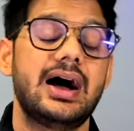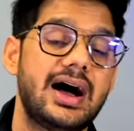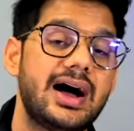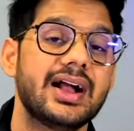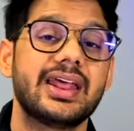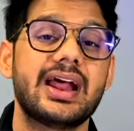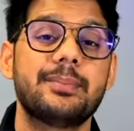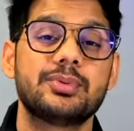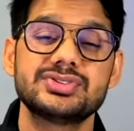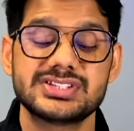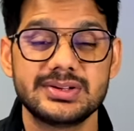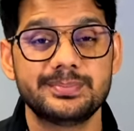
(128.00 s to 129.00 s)
हाँ अगर आपको
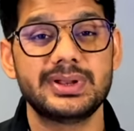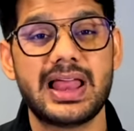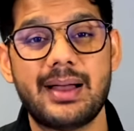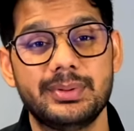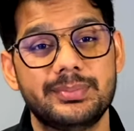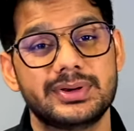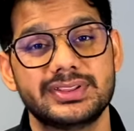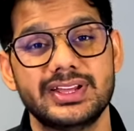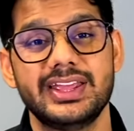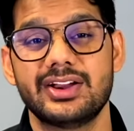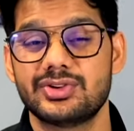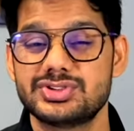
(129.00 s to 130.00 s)
सिंपल हैप्पी बर्थडे
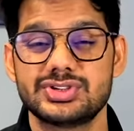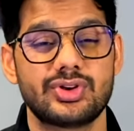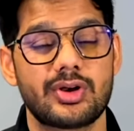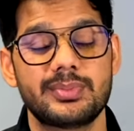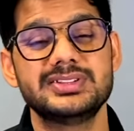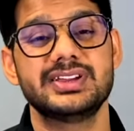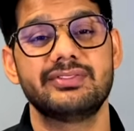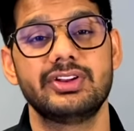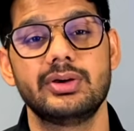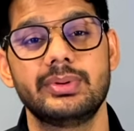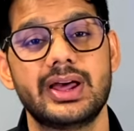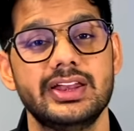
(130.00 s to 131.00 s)
या कुछ नॉर्मल से एक
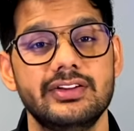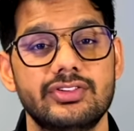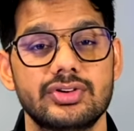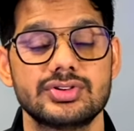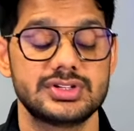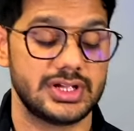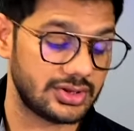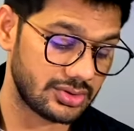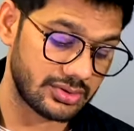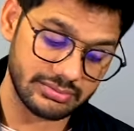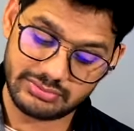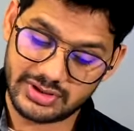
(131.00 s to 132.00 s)
वीडियो बनानी है फोटो से तो
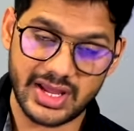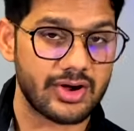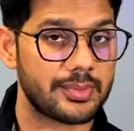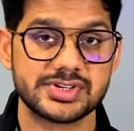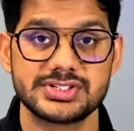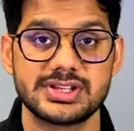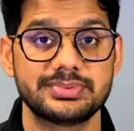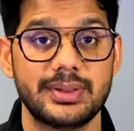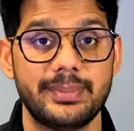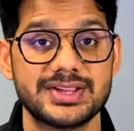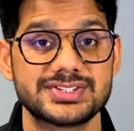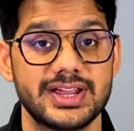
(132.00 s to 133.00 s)
यही ऑप्शन सबसे
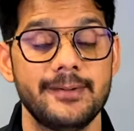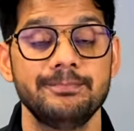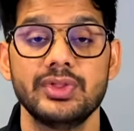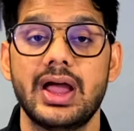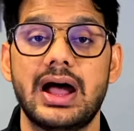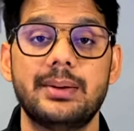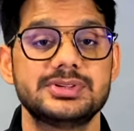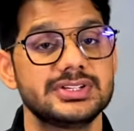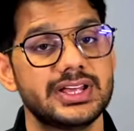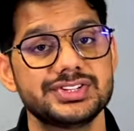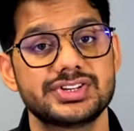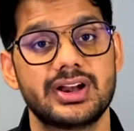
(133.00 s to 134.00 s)
बेस्ट है आप
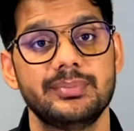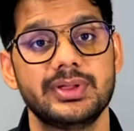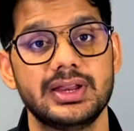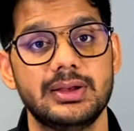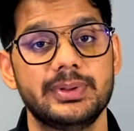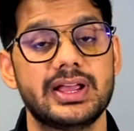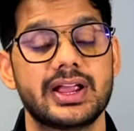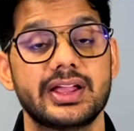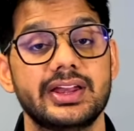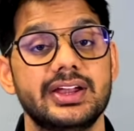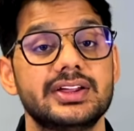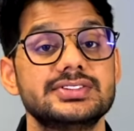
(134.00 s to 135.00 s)
सीधा इंस्टाग्राम के रील पे जाके
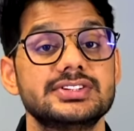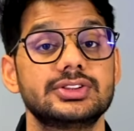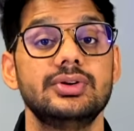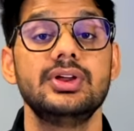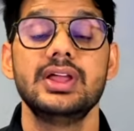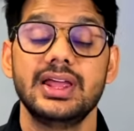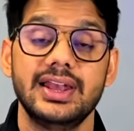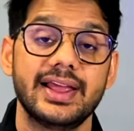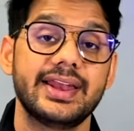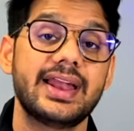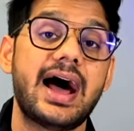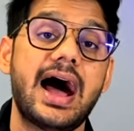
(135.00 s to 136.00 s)
क्रिएट कर सकते हो
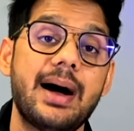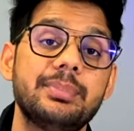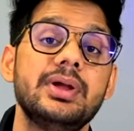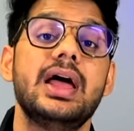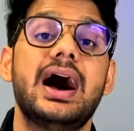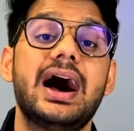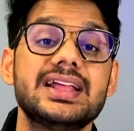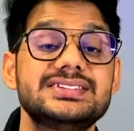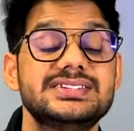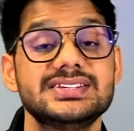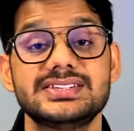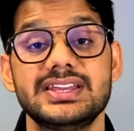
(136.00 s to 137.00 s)
लेकिन आप
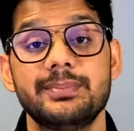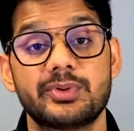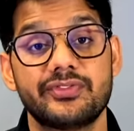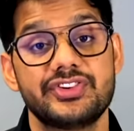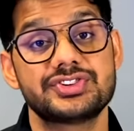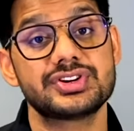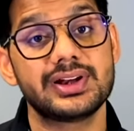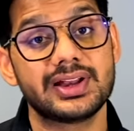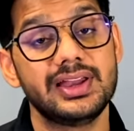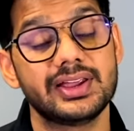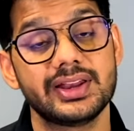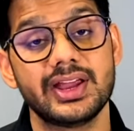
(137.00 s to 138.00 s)
अच्छी सी प्रोफेशनल
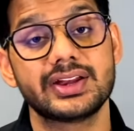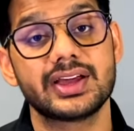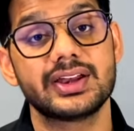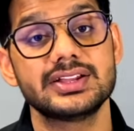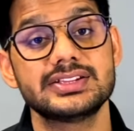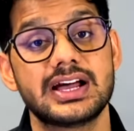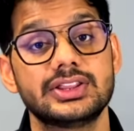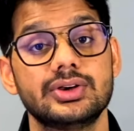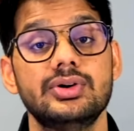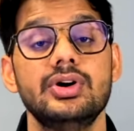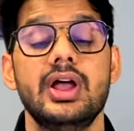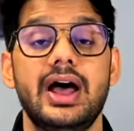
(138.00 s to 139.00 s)
रील क्रिएट करना चाहते हो
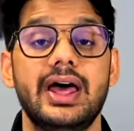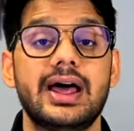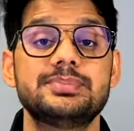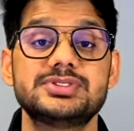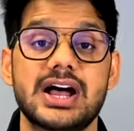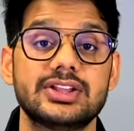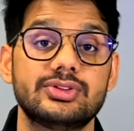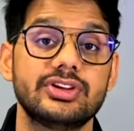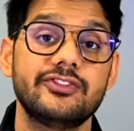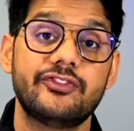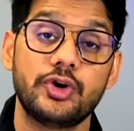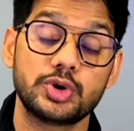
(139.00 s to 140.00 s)
एंड आप चाहते हो कि
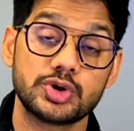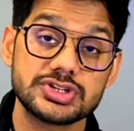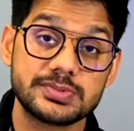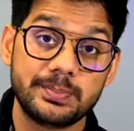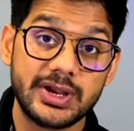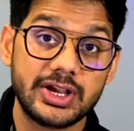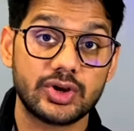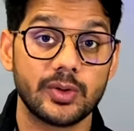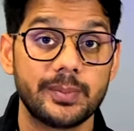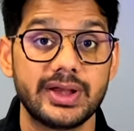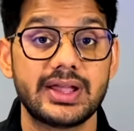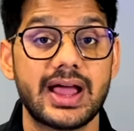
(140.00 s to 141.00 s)
फोटोज बीट टू
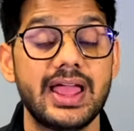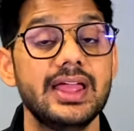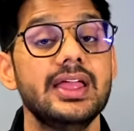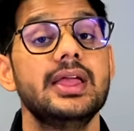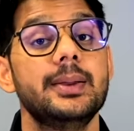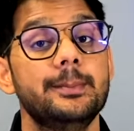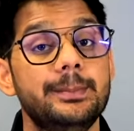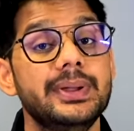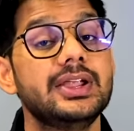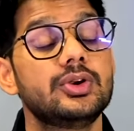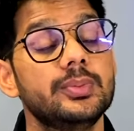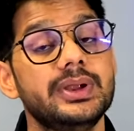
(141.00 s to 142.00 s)
बीट आए
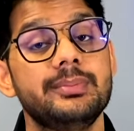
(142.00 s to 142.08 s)
बीट टू बीट